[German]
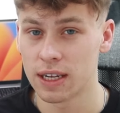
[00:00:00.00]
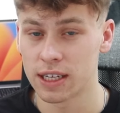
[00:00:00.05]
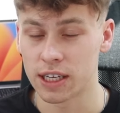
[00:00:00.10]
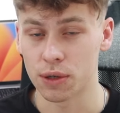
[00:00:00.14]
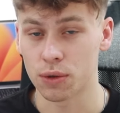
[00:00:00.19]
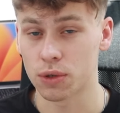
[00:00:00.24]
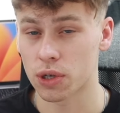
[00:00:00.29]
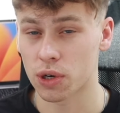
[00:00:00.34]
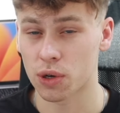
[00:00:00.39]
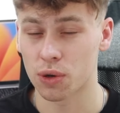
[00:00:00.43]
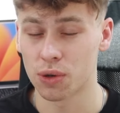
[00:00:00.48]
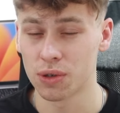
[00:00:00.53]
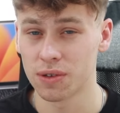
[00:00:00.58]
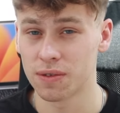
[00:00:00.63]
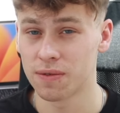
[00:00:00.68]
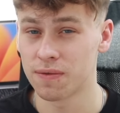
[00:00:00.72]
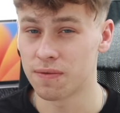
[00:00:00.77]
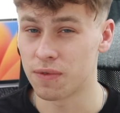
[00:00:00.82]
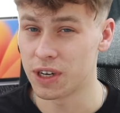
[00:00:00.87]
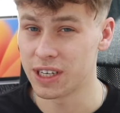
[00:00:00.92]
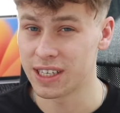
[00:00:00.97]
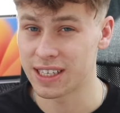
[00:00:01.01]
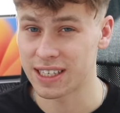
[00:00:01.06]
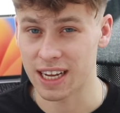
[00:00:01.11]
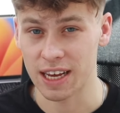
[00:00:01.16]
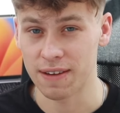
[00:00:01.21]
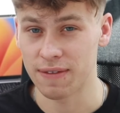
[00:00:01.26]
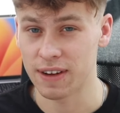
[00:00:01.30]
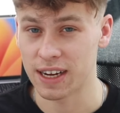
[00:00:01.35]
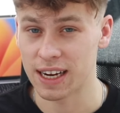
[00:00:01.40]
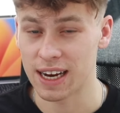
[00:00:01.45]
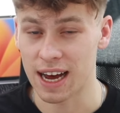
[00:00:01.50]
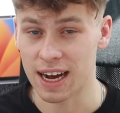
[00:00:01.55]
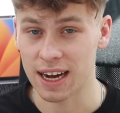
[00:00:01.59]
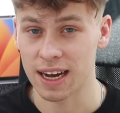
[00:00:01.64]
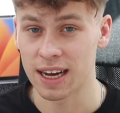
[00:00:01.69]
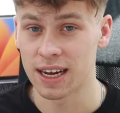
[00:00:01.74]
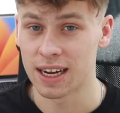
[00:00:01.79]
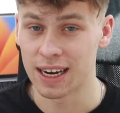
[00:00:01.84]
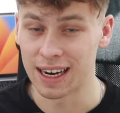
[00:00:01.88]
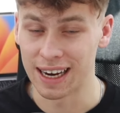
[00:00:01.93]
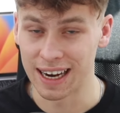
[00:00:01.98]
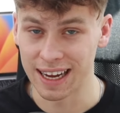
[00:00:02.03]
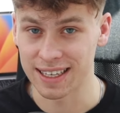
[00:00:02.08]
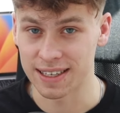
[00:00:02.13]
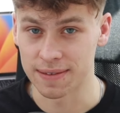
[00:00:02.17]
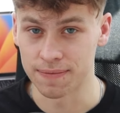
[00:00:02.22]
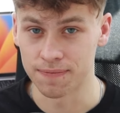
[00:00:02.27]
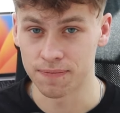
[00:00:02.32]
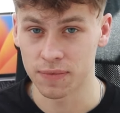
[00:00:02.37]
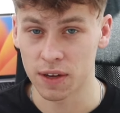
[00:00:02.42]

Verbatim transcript: denn unsere Kunden wollen nicht ewig lang lesen.